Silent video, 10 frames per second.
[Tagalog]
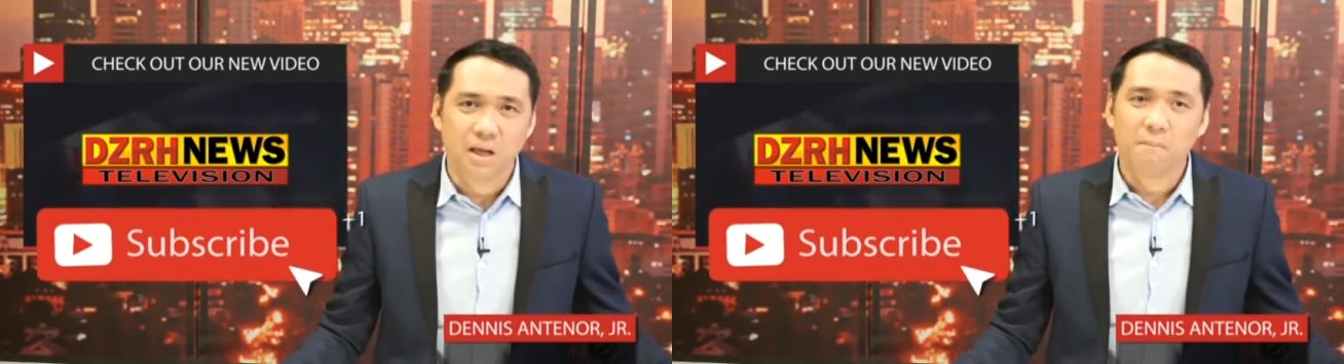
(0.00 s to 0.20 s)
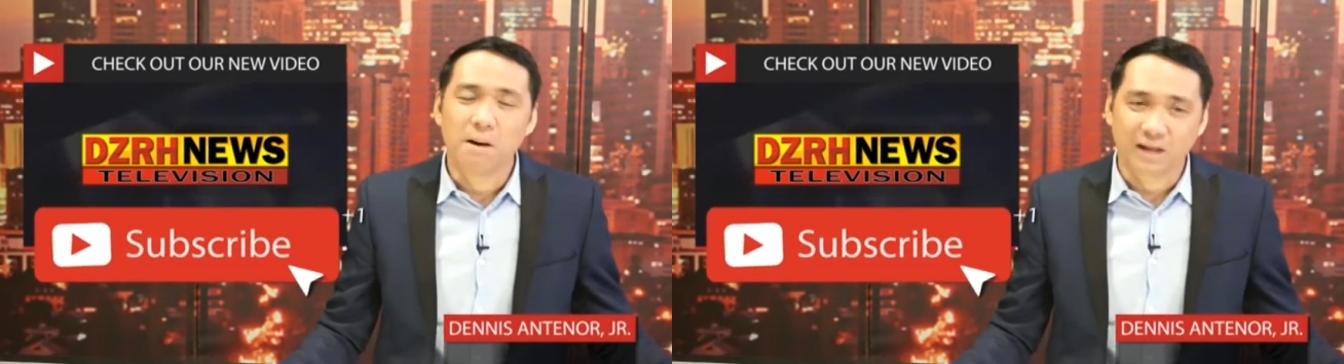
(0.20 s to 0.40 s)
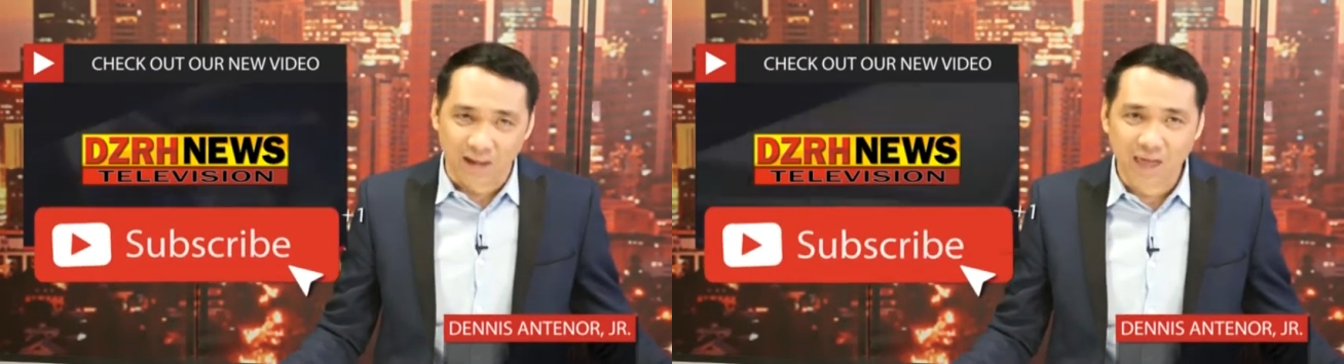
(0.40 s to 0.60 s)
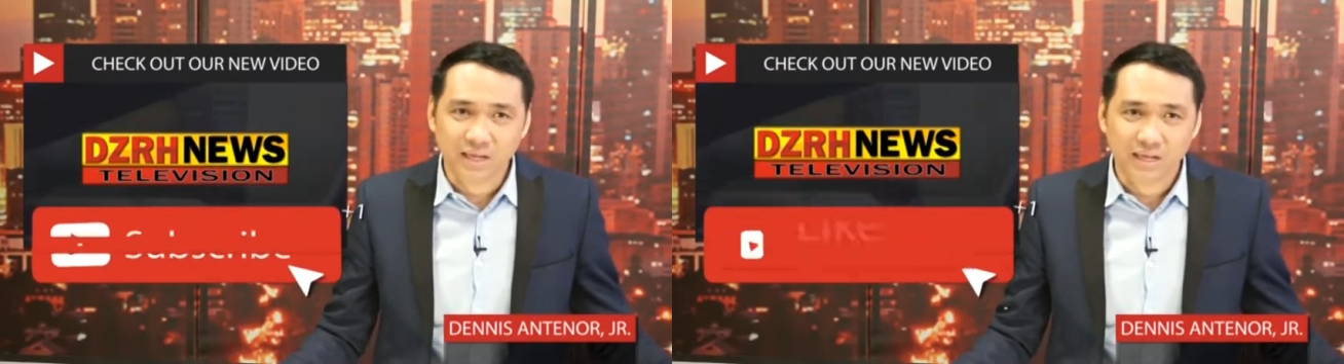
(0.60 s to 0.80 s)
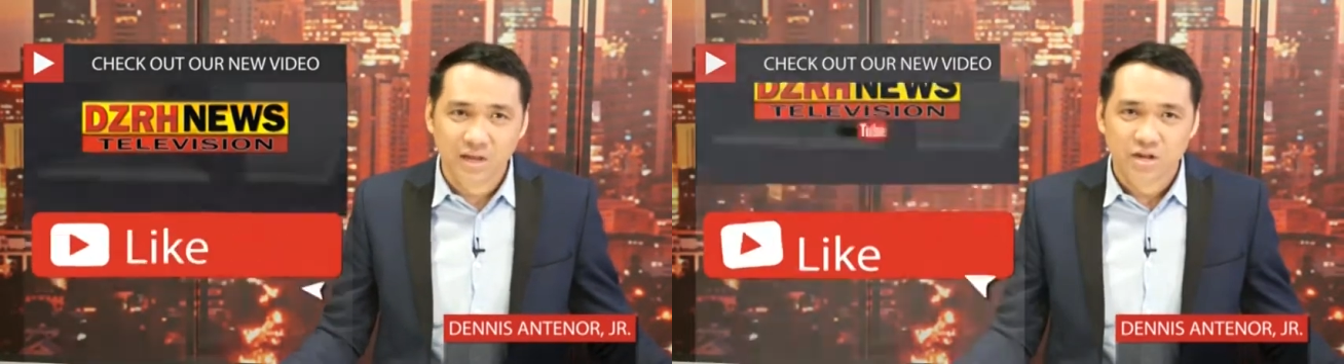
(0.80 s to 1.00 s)

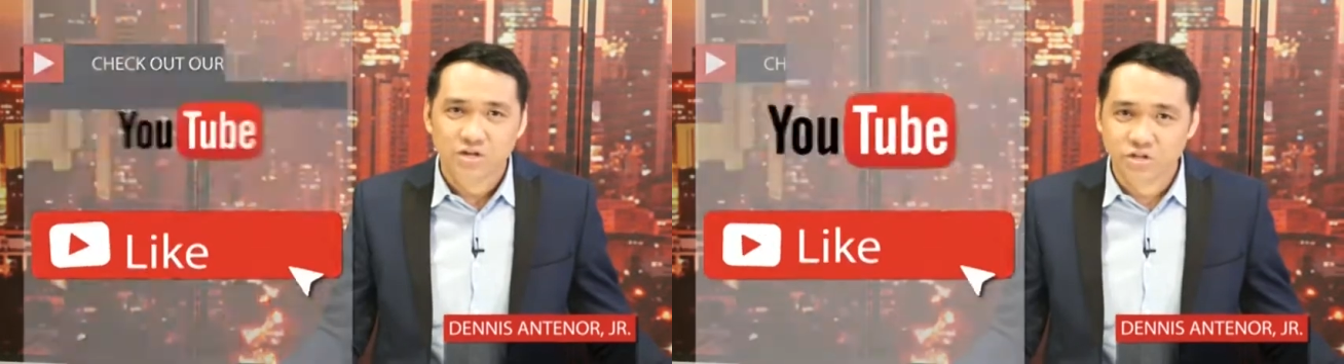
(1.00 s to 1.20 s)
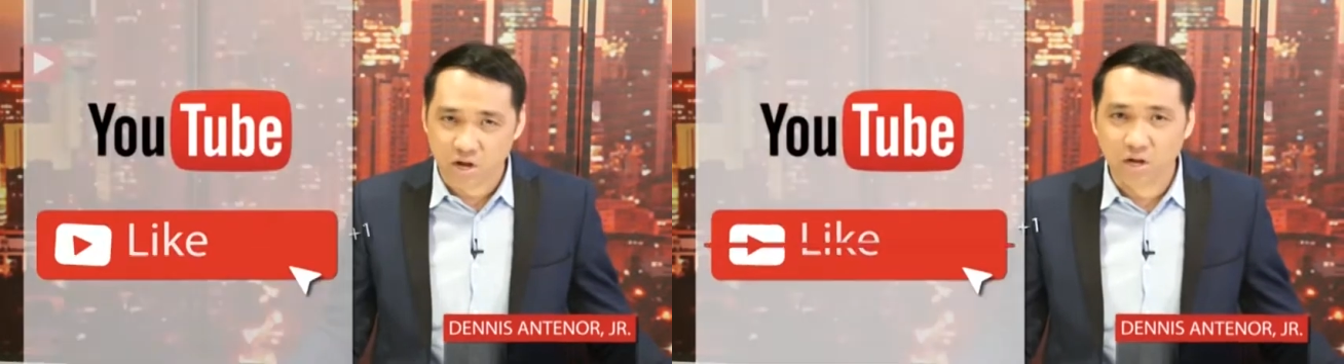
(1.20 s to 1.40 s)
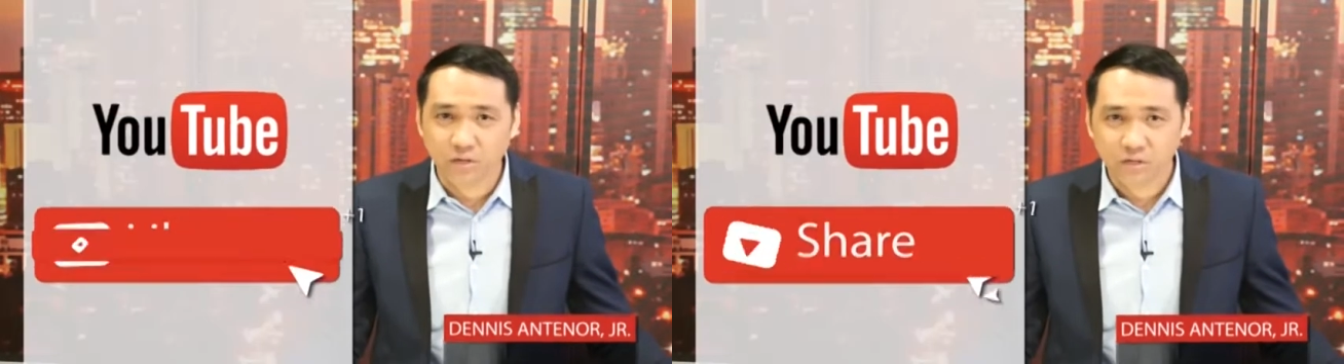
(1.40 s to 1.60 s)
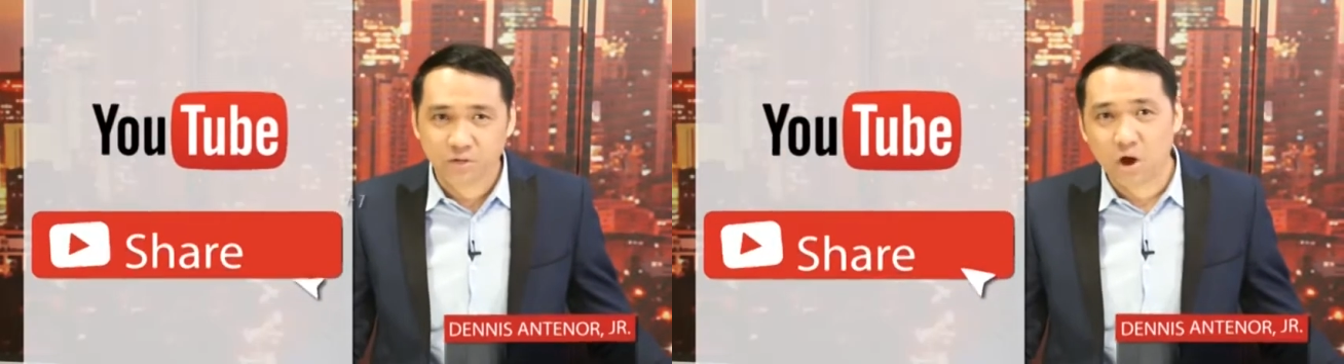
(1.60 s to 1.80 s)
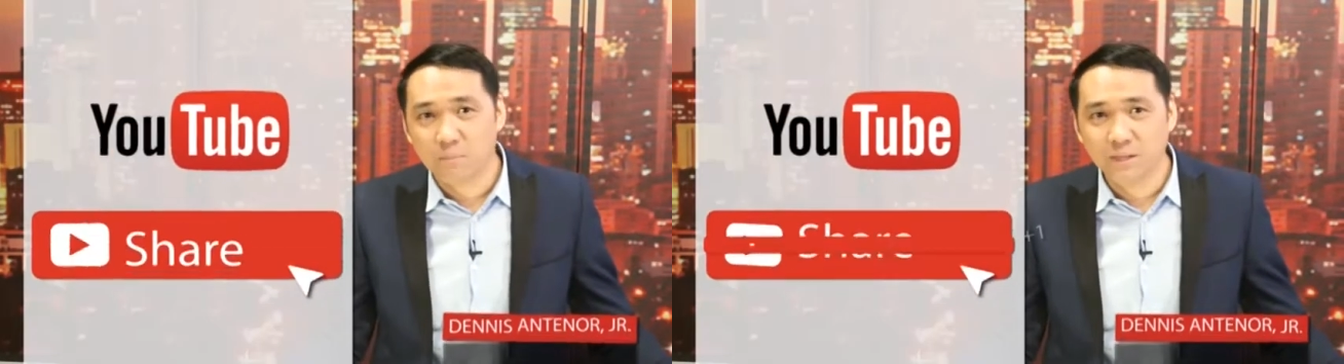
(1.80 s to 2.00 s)
Mag-like, share,
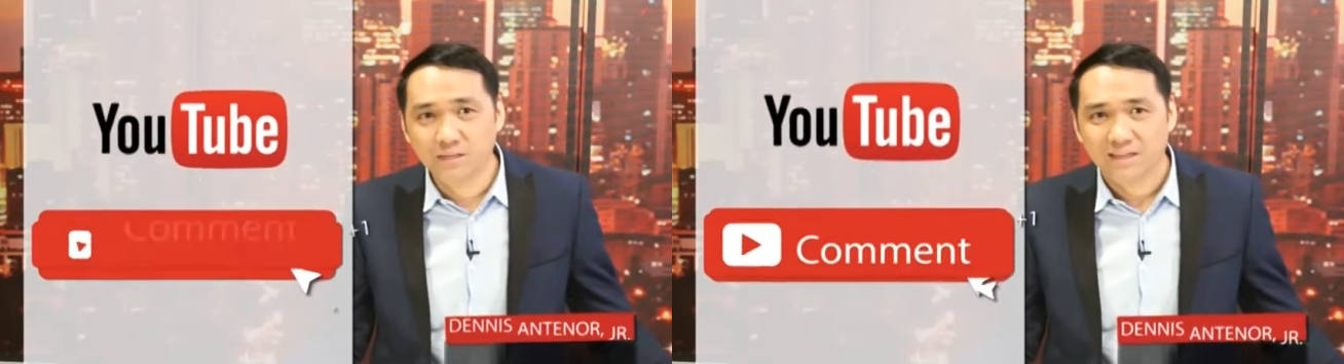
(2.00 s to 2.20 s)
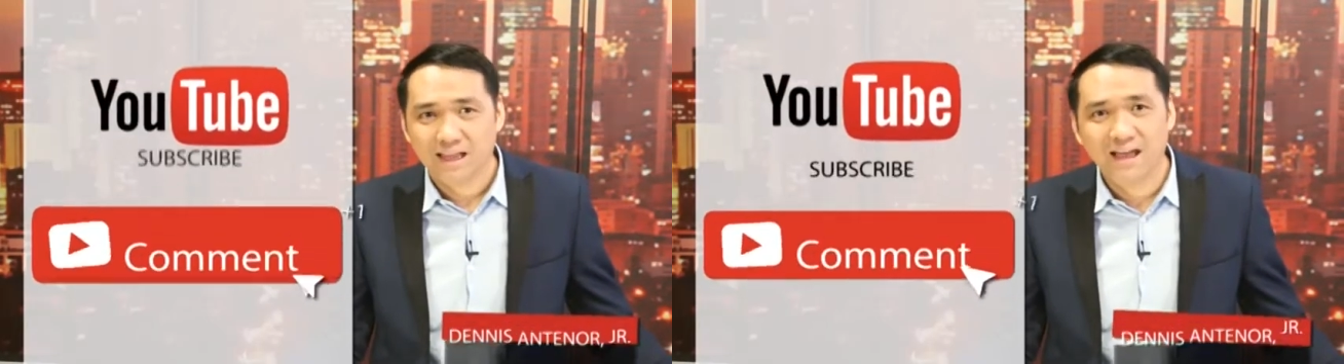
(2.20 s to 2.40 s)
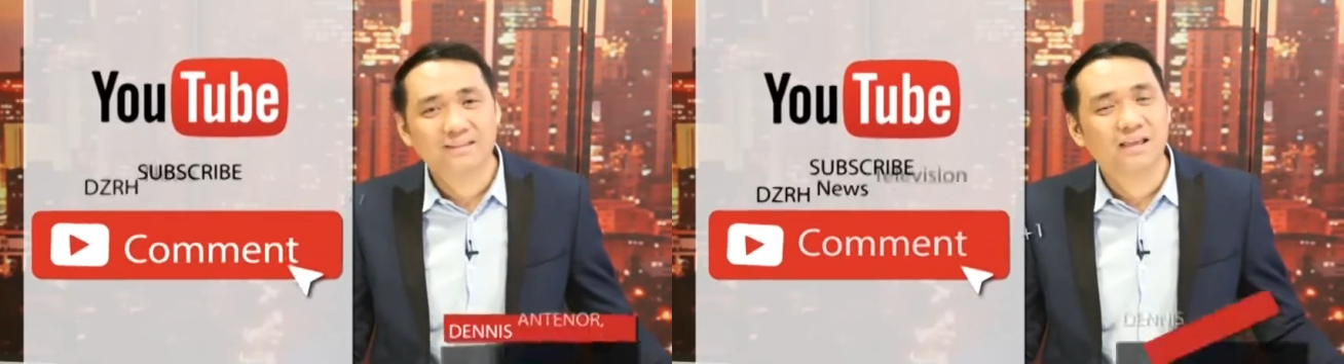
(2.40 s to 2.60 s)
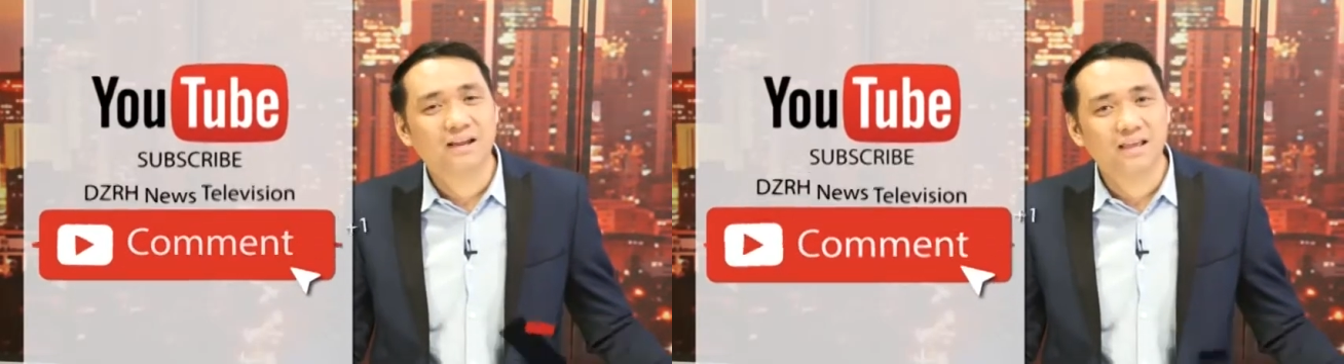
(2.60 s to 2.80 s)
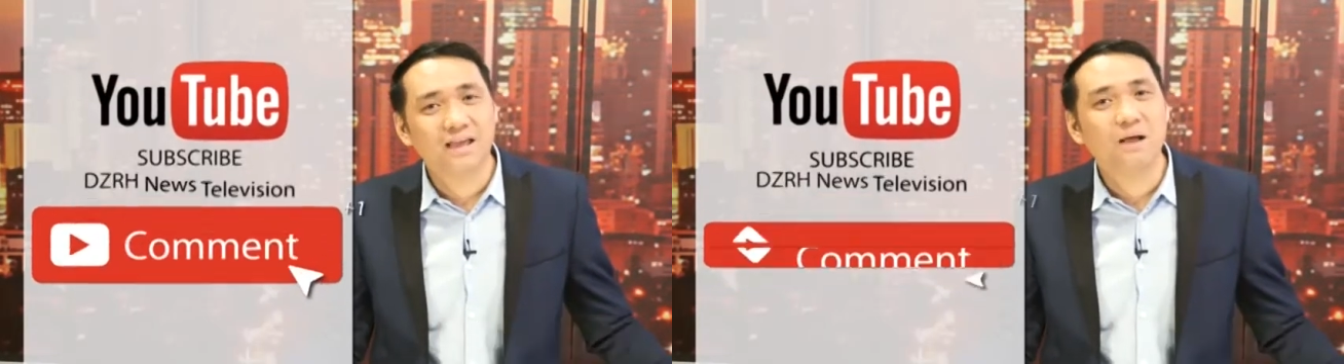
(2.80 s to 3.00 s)
comment at
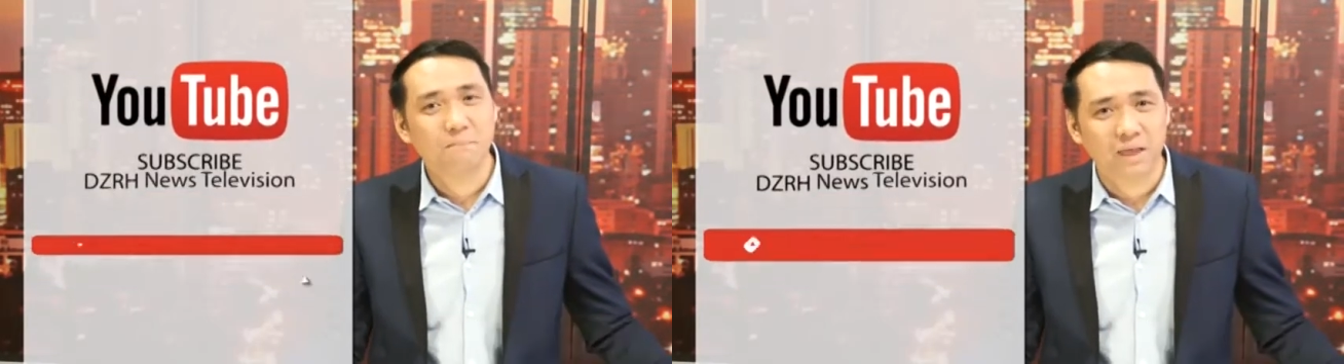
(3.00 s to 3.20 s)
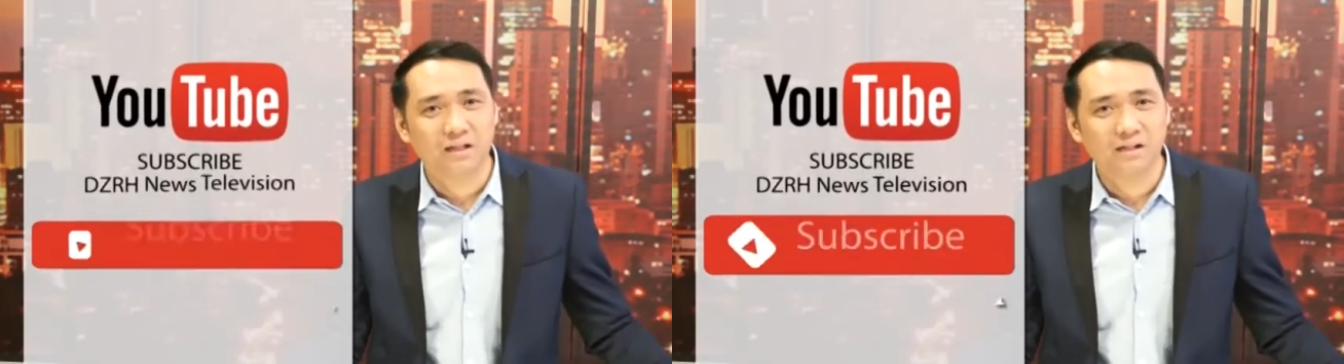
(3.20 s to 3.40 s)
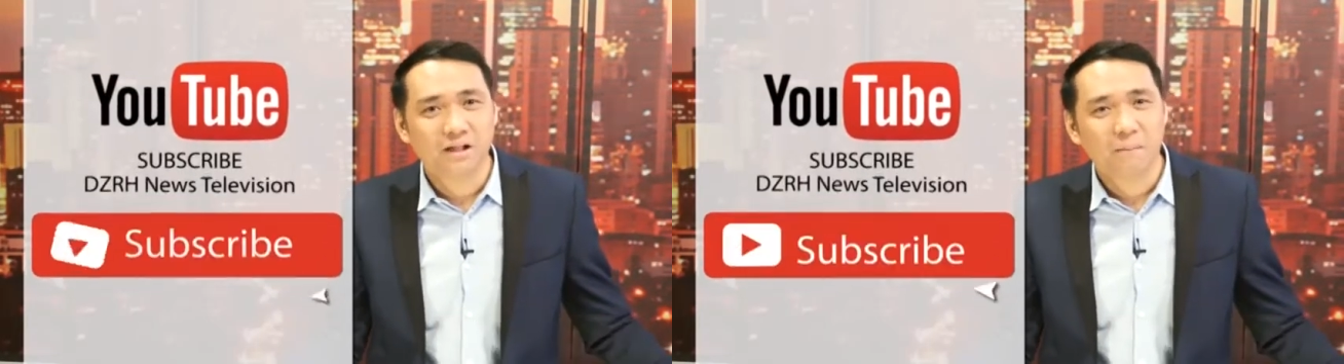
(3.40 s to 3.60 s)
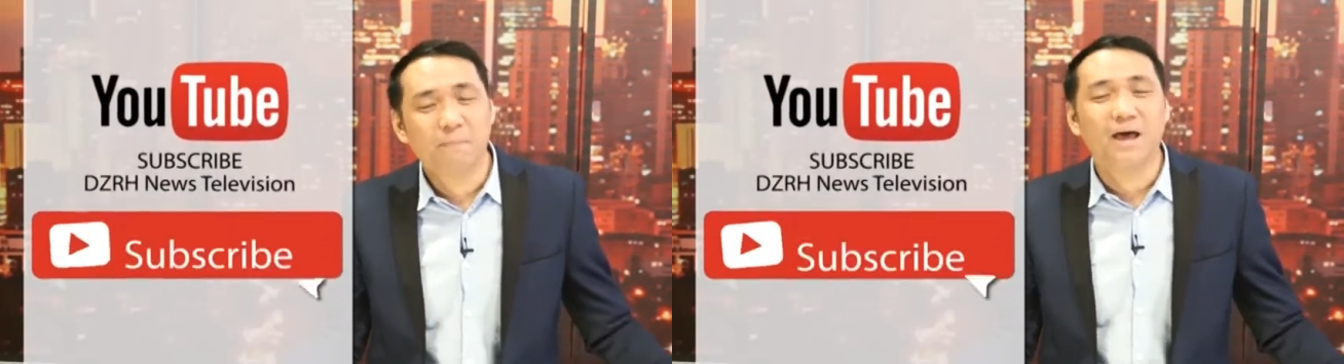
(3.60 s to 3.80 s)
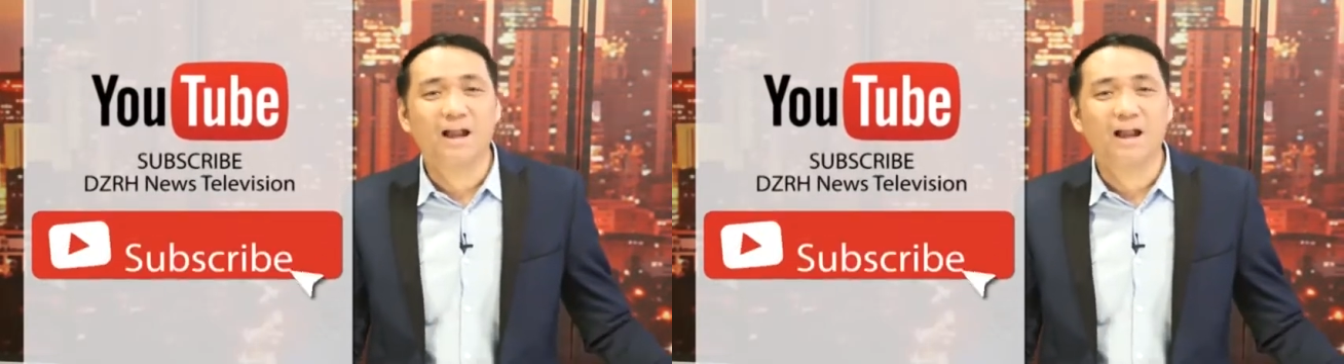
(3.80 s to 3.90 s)
iring ang bell para